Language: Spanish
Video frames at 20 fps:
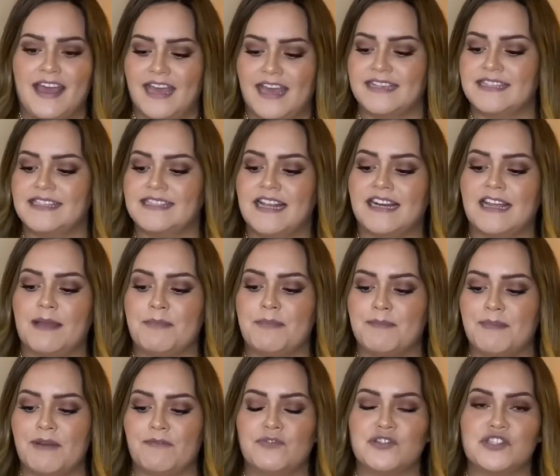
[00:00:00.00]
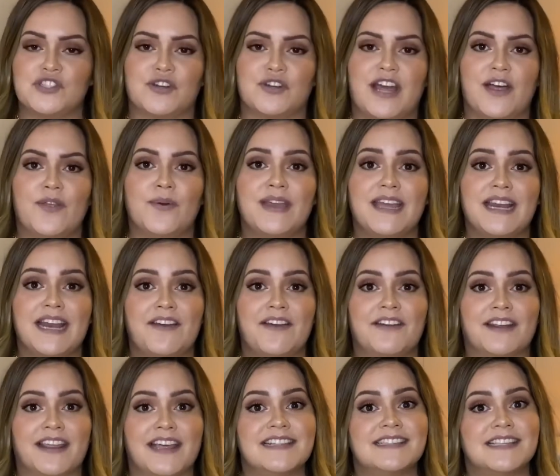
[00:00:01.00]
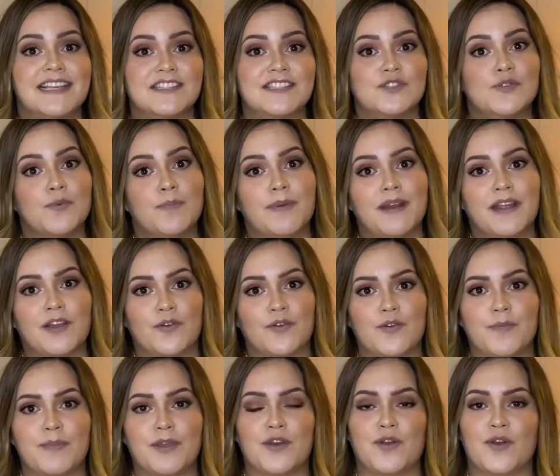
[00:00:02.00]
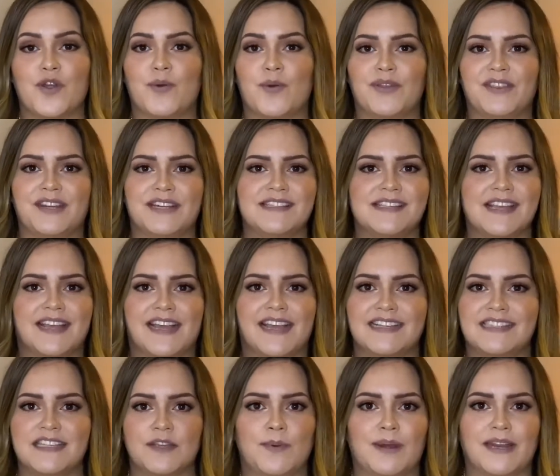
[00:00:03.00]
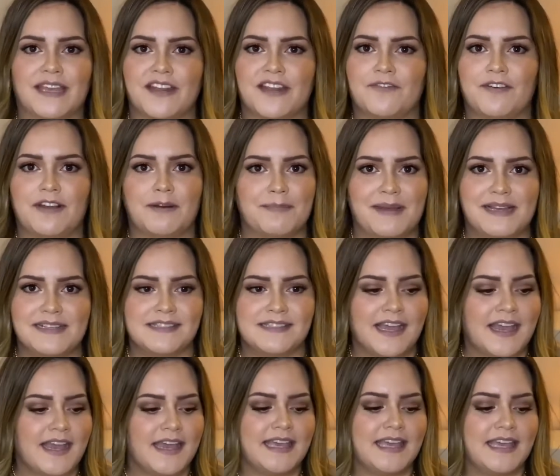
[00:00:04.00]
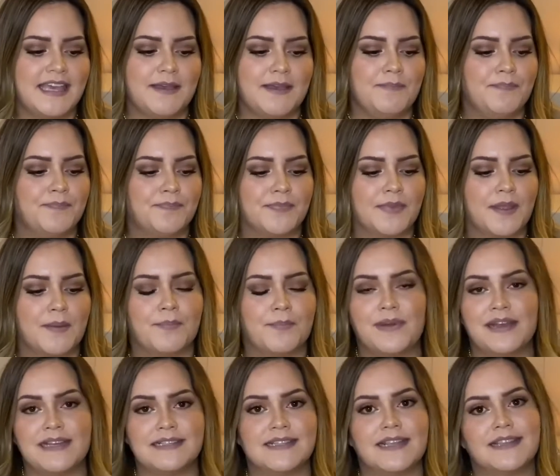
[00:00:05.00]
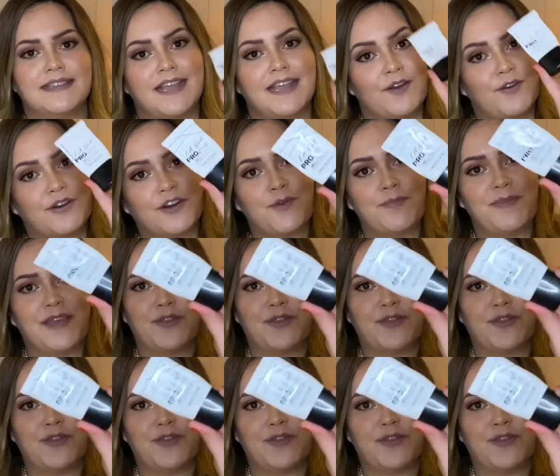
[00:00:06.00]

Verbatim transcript: Ese es el que a mí me ha funcionado y la verdad es que es súper económico. Lo encuentras en casi cualquier farmacia y pues te lo recomiendo.